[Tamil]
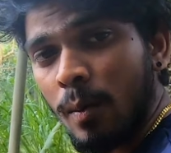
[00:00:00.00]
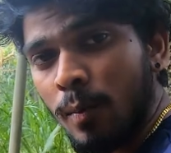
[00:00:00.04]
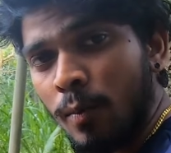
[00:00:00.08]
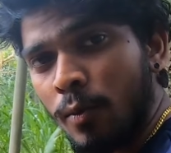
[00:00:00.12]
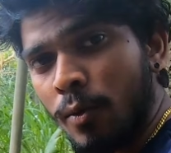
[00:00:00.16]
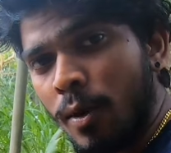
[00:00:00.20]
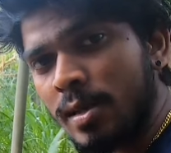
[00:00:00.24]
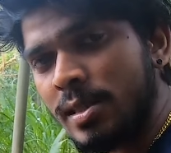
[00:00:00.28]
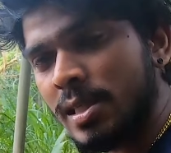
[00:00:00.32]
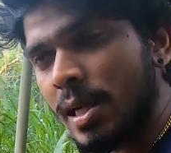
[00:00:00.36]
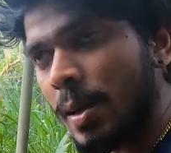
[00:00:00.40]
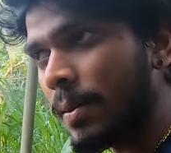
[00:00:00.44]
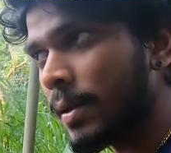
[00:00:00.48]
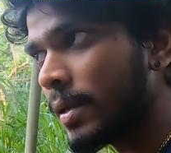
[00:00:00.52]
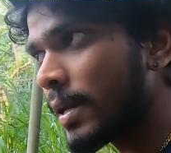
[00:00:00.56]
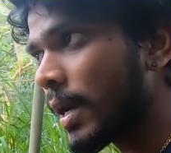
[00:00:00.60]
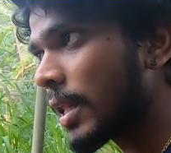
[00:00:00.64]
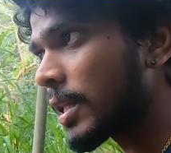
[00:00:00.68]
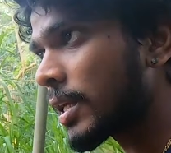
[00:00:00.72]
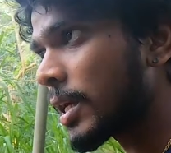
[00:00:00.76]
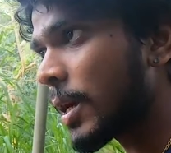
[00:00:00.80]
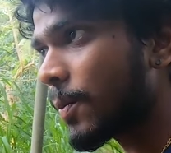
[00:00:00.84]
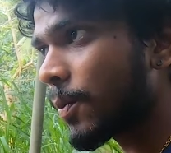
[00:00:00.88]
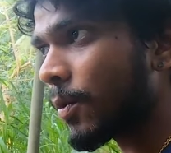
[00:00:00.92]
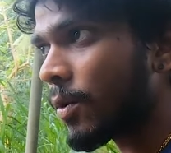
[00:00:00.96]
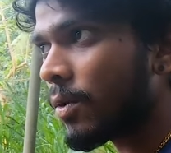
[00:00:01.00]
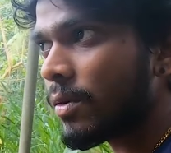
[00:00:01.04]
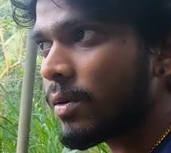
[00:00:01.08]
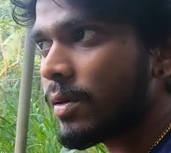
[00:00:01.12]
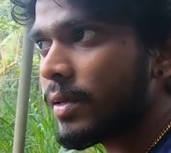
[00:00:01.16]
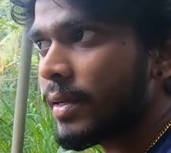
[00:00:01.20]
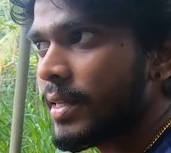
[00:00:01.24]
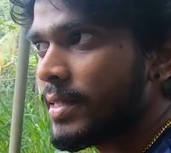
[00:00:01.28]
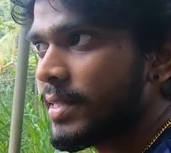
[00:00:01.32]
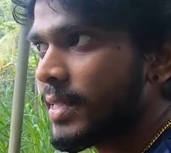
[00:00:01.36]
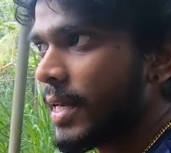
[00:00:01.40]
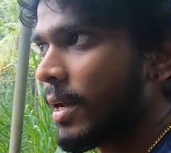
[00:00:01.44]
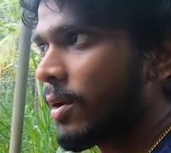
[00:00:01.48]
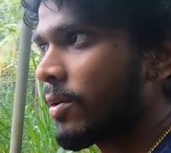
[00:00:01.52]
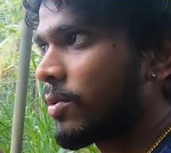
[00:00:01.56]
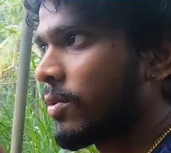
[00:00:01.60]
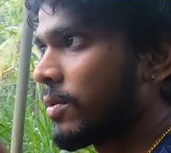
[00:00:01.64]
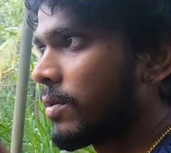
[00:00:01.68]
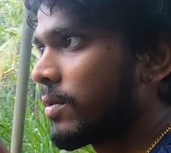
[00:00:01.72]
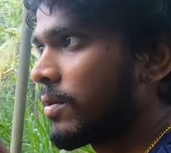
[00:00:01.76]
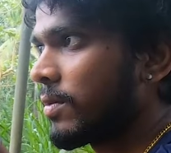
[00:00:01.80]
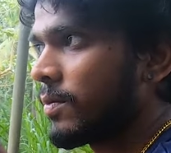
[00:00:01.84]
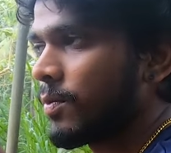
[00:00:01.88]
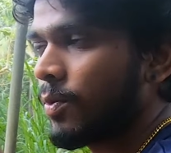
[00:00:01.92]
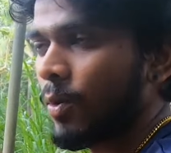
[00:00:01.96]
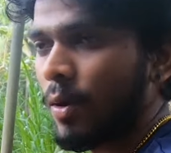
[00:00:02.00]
மூவ் ஆச்சு அப்படின்னா அதுக்கப்புறம் ஈஸியாக இருக்கும்